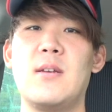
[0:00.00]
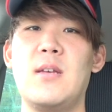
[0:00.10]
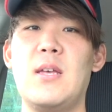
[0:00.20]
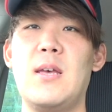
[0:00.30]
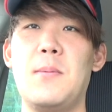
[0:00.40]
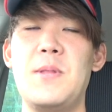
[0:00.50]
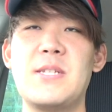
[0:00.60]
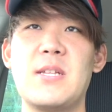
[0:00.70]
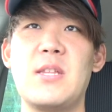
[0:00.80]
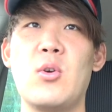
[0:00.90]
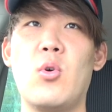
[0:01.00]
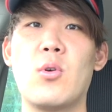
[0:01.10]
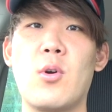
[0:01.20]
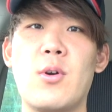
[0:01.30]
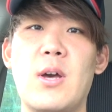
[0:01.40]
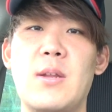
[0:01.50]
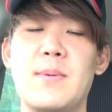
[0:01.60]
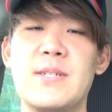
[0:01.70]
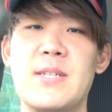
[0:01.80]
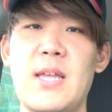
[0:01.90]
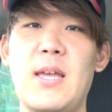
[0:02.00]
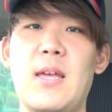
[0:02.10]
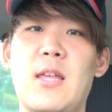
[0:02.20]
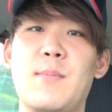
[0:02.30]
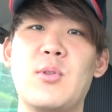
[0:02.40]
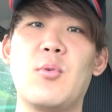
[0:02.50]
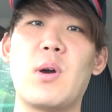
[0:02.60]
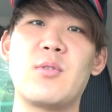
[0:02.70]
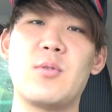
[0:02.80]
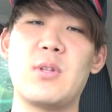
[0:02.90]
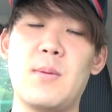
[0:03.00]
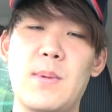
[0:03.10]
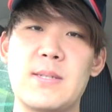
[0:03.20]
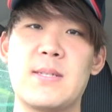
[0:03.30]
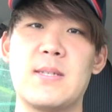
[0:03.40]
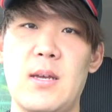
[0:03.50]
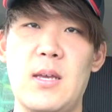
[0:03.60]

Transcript: えー、皆さんに報告がありまして、今動画撮ってます。